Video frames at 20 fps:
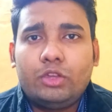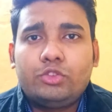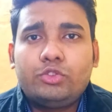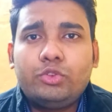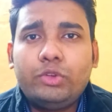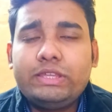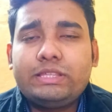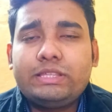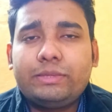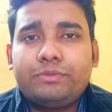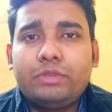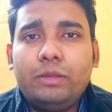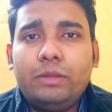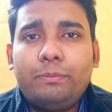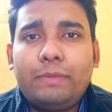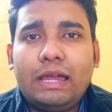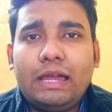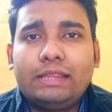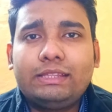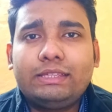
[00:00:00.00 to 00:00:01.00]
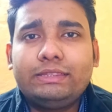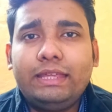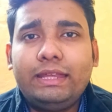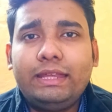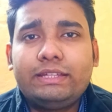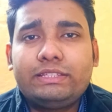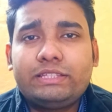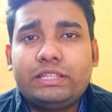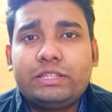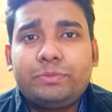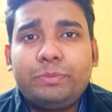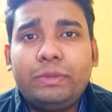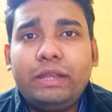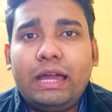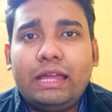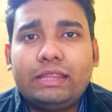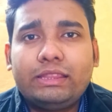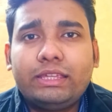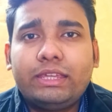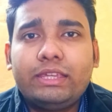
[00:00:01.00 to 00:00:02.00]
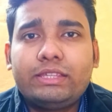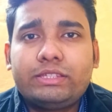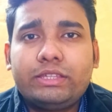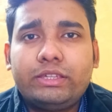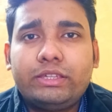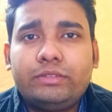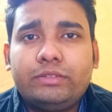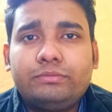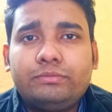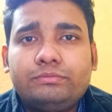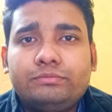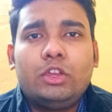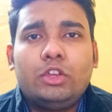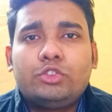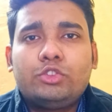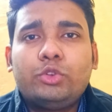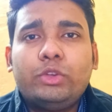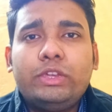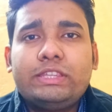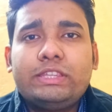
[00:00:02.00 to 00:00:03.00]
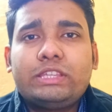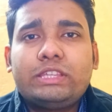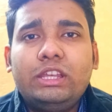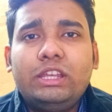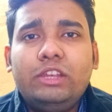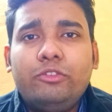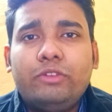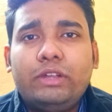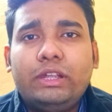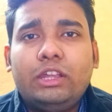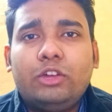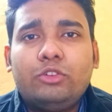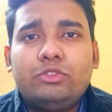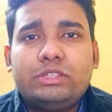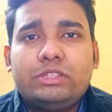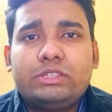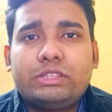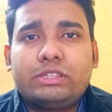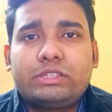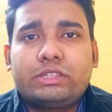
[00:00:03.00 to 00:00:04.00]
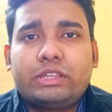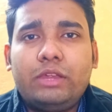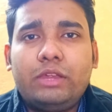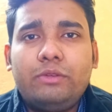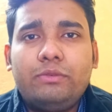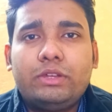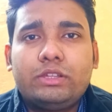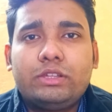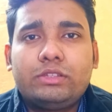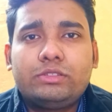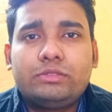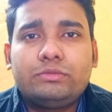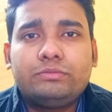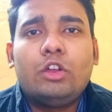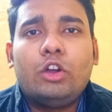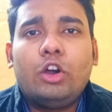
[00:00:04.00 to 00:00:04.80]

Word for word: सो ये सबसे पहले बात करते हैं एडसेंस पिन आता कैसे है सो ये इसके लिए 1000 सब्सक्राइबर्स